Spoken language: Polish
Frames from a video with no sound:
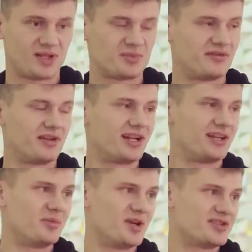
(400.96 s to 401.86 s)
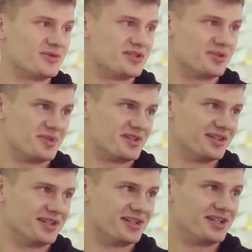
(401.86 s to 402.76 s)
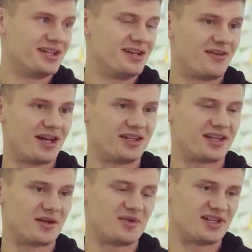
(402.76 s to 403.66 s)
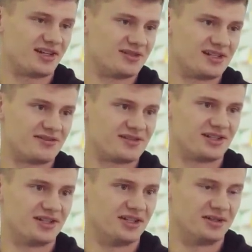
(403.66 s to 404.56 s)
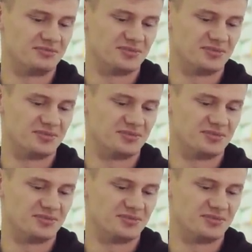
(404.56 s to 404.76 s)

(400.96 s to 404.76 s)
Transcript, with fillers: przy wygranym meczu czy przy fajnych remisach to zawsze